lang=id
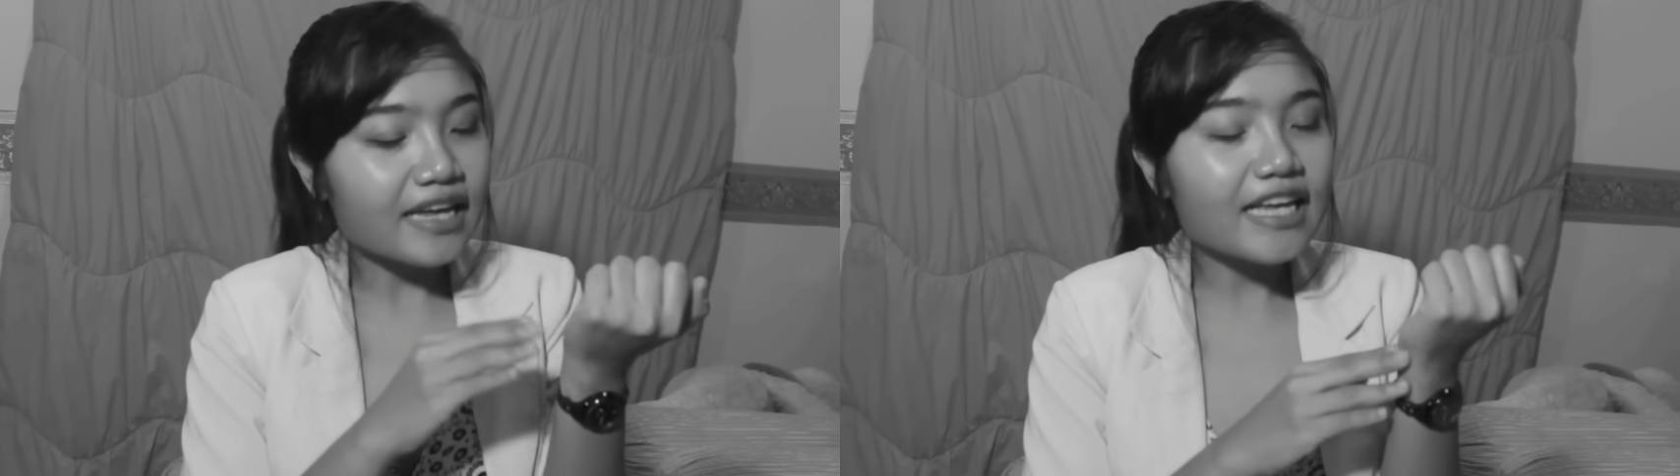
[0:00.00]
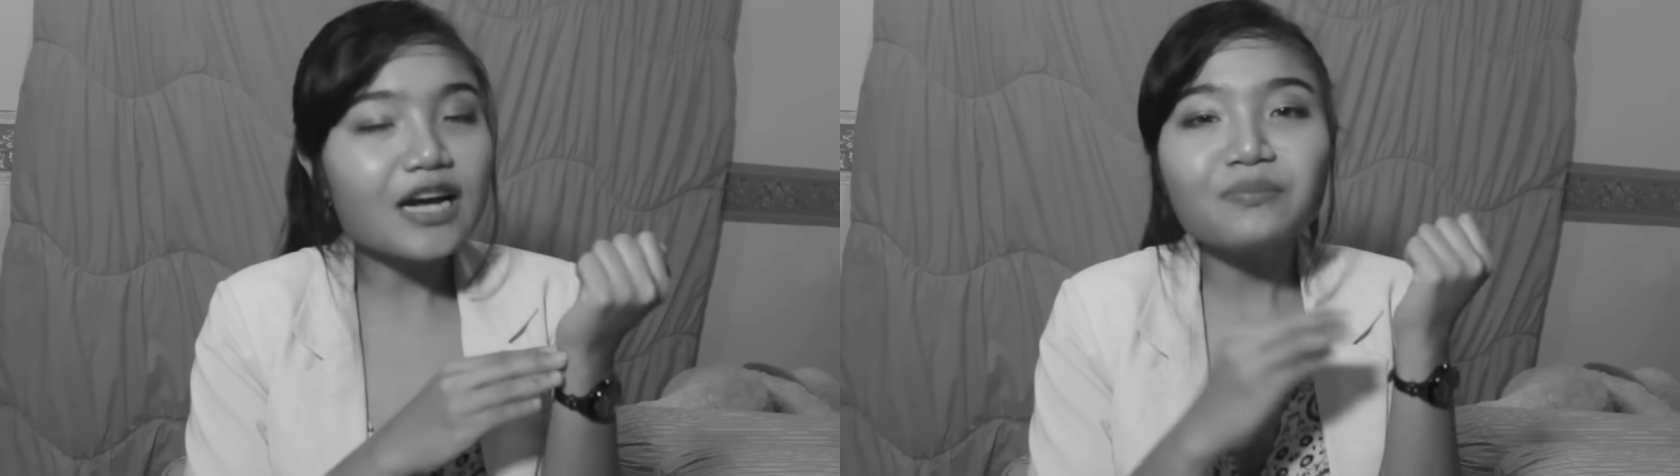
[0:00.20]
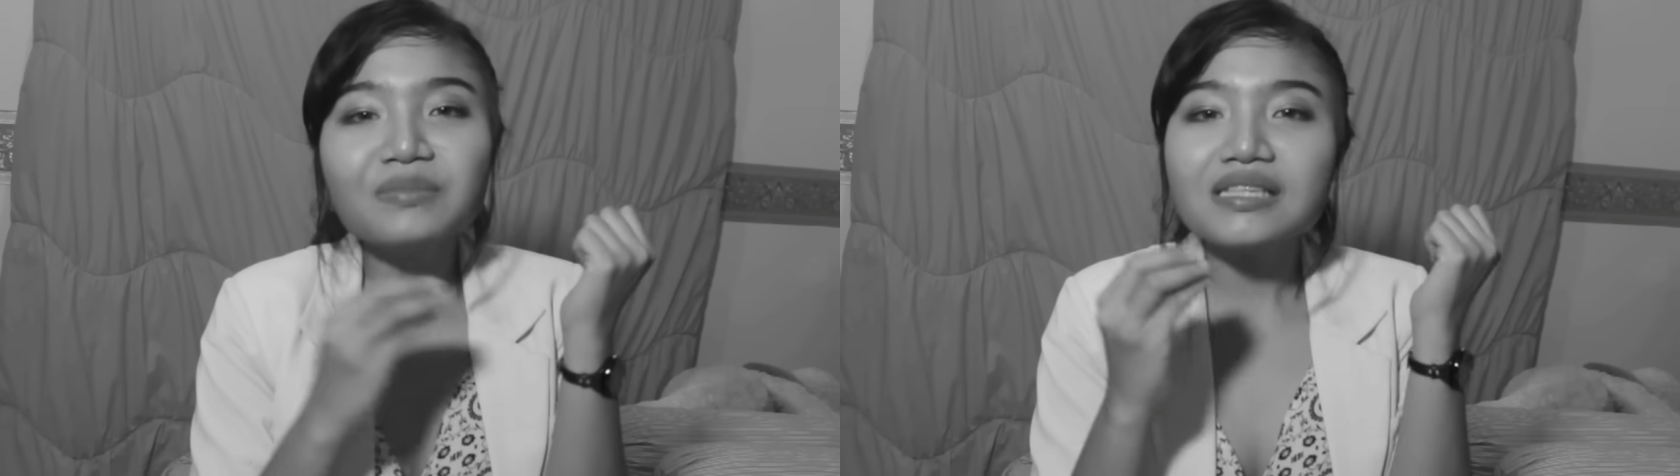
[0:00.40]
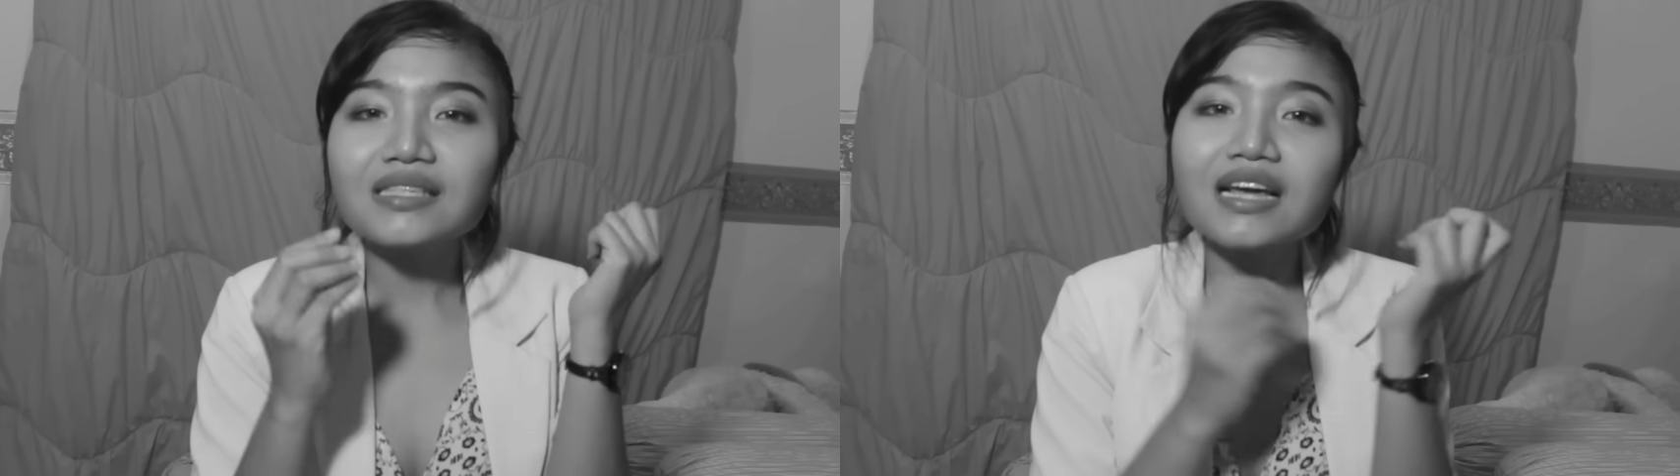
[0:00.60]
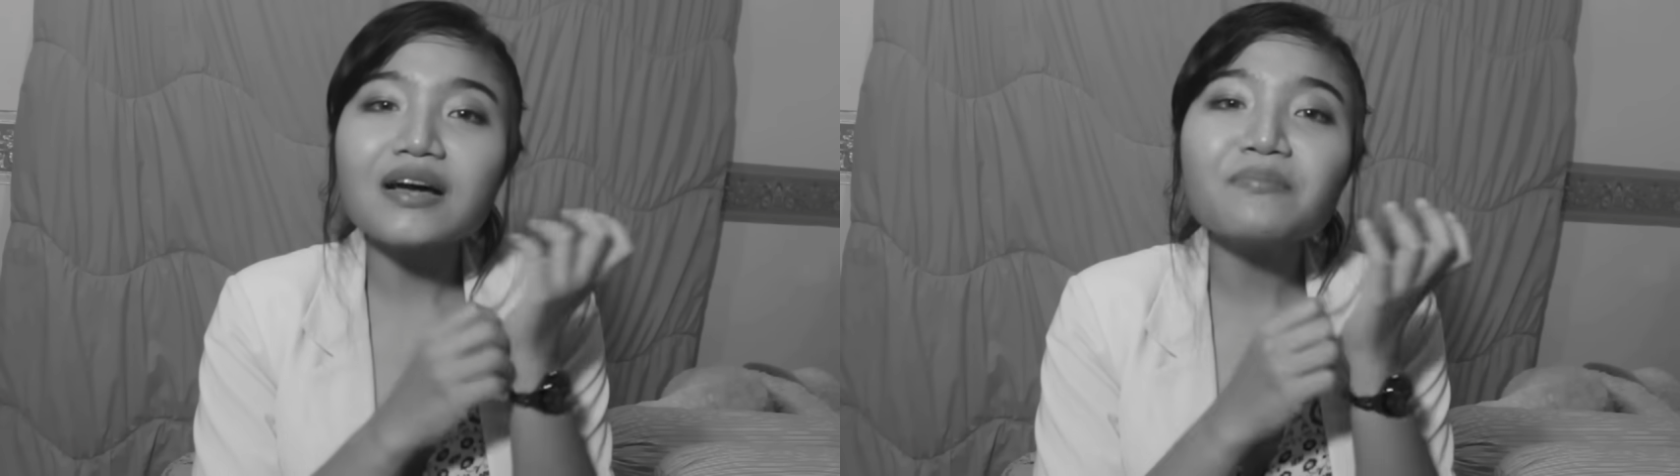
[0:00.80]
yang
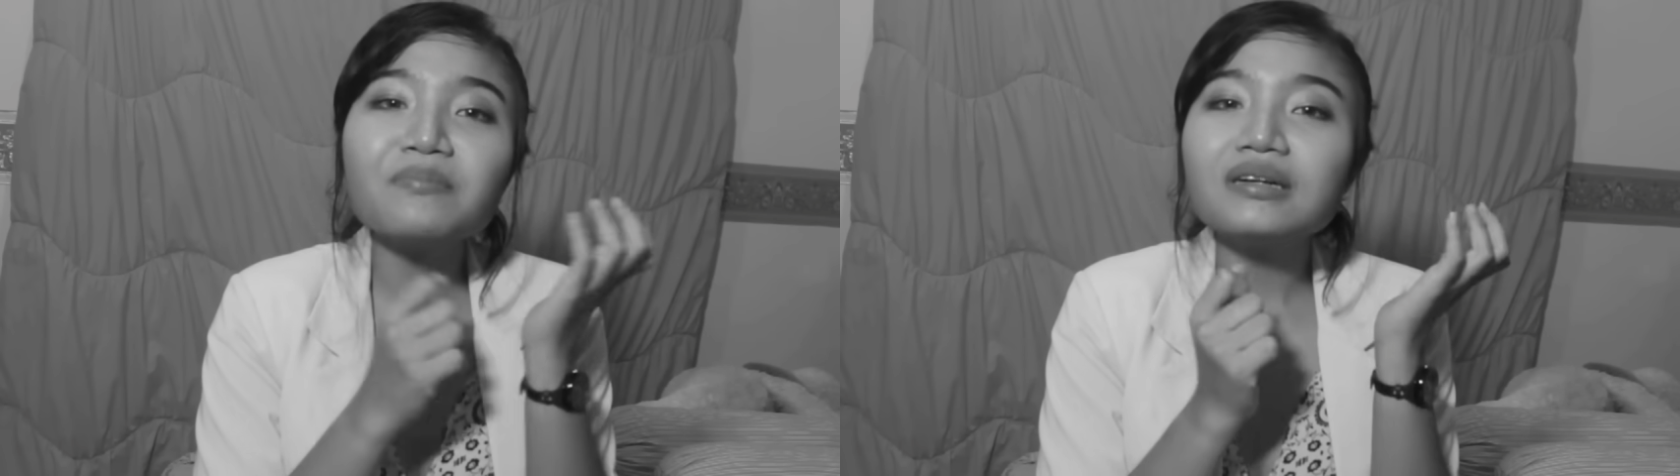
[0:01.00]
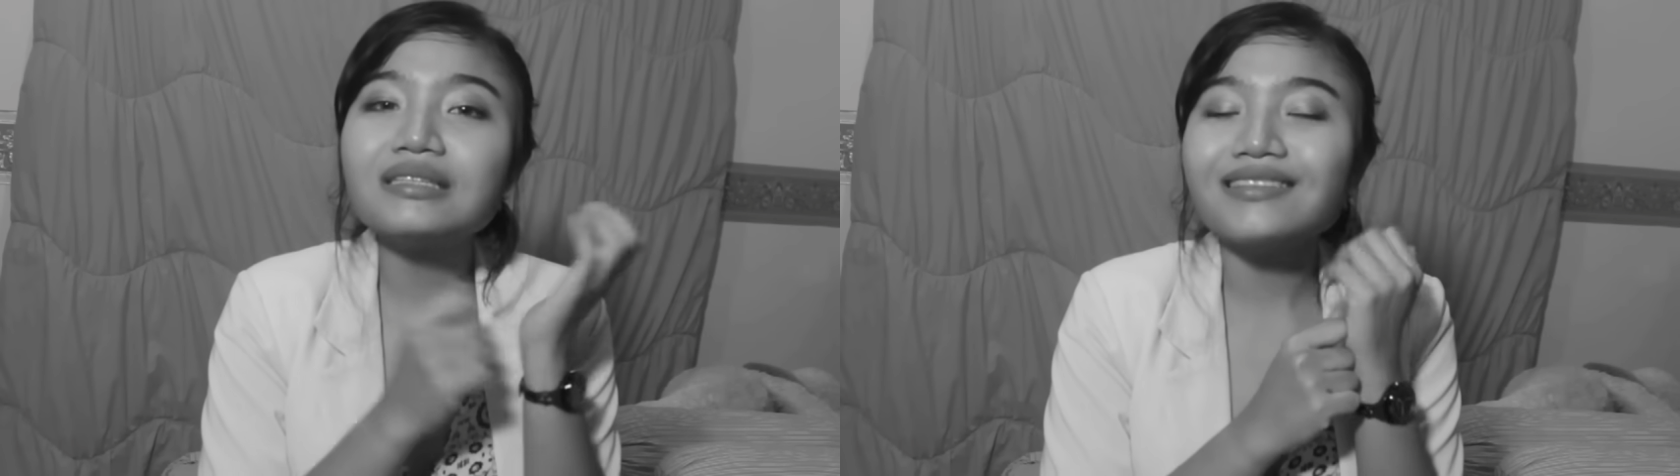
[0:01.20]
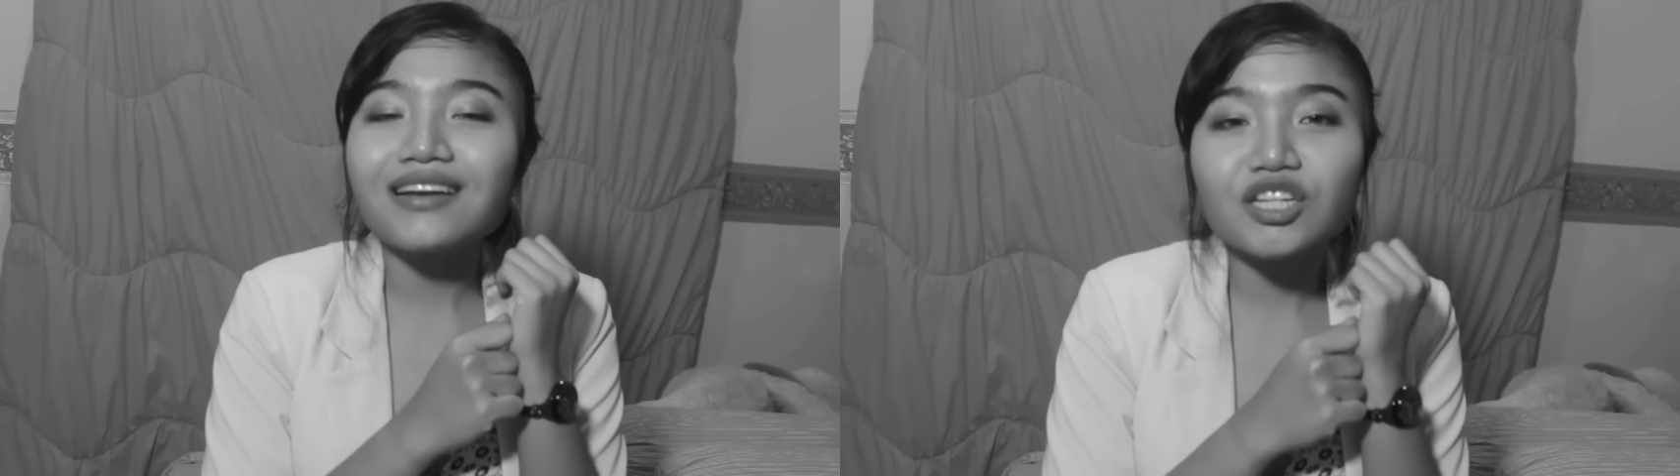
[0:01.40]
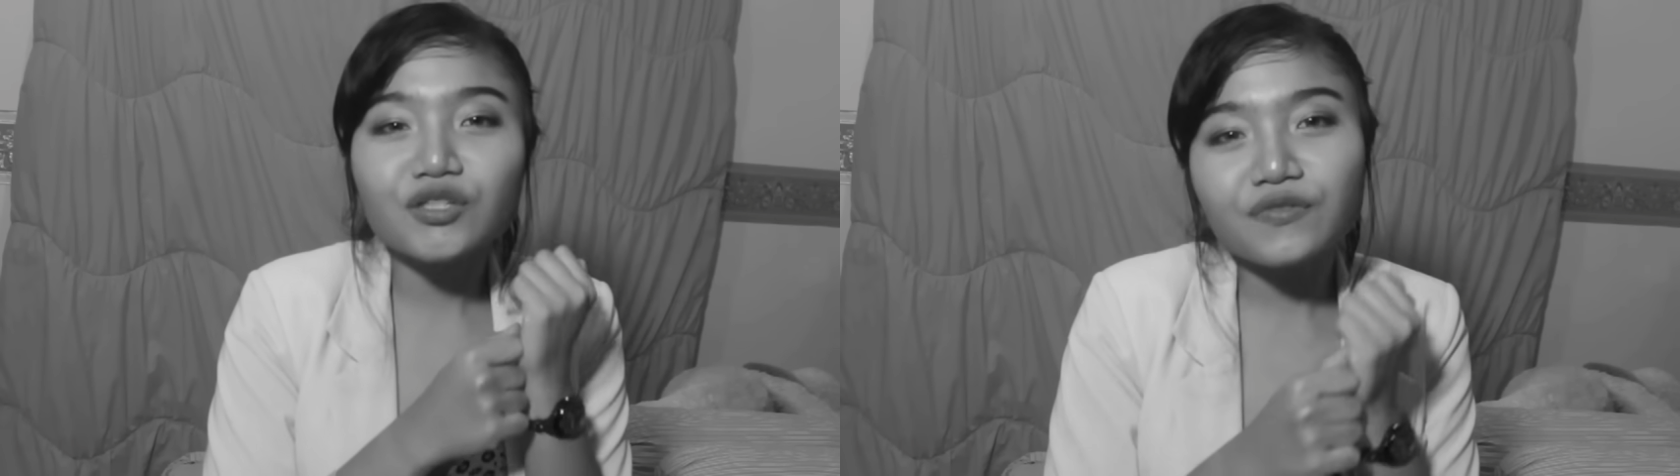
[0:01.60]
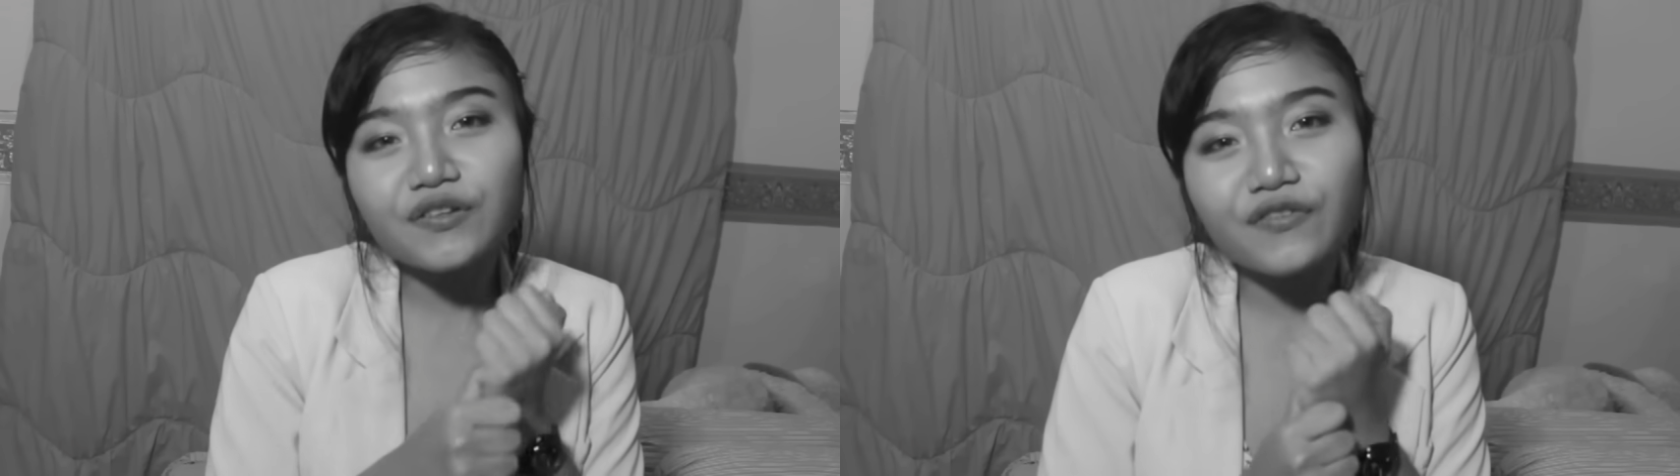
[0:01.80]
bisa mentransfer